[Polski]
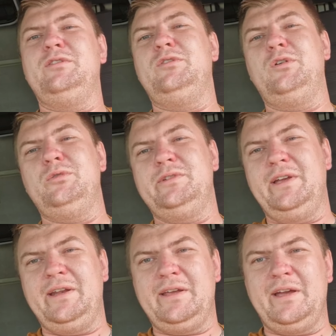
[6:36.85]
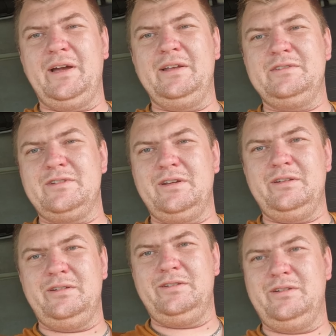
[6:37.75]
Do juterka.
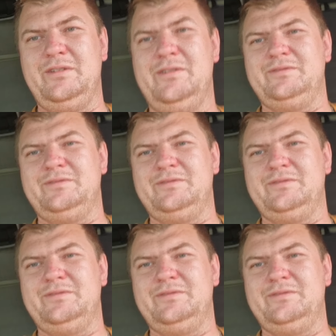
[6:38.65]
Cześć.